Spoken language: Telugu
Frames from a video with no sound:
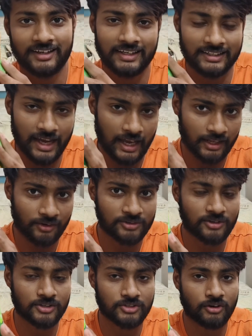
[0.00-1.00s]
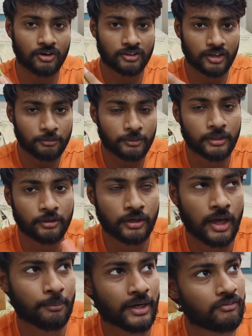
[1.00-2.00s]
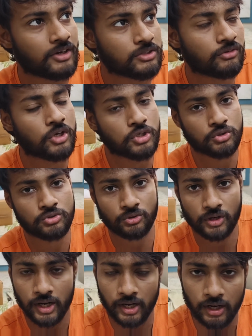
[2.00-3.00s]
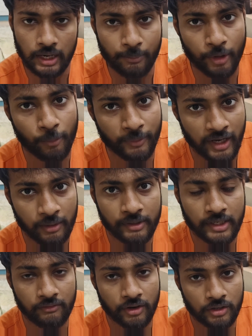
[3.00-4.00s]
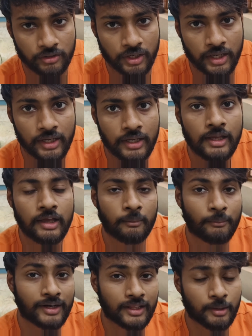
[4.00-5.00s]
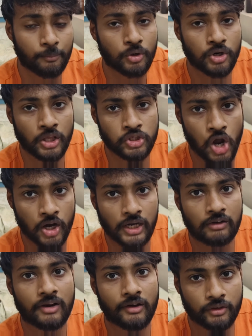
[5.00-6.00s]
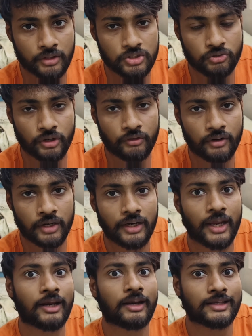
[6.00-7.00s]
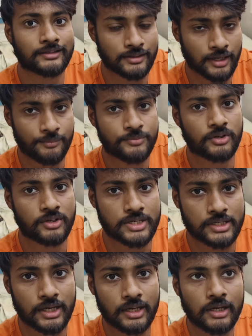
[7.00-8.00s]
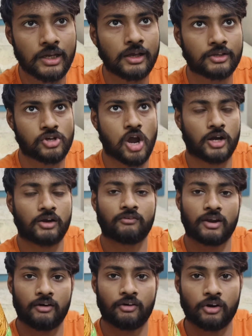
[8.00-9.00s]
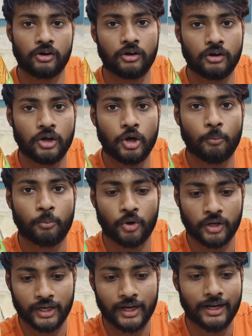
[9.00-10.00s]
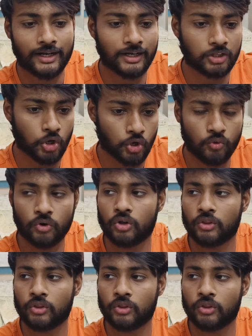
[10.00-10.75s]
నేను చాలా రోజుల నుంచి వాడుతున్నా మీరు నా ప్రీవియస్ వీడియోస్ చూసుకున్నా నేను అల్పినో పీనట్ బటర్ వాడుతున్నా బట్ అది ఎప్పుడు నేను చాక్లెట్ ఫ్లేవర్ తీసుకునేవాడిని నేను రీసెంట్గా అబ్జర్వ్ చేశా చాక్లెట్ ఫ్లేవర్లో ప్రోటీన్ కంటెంట్ తక్కువ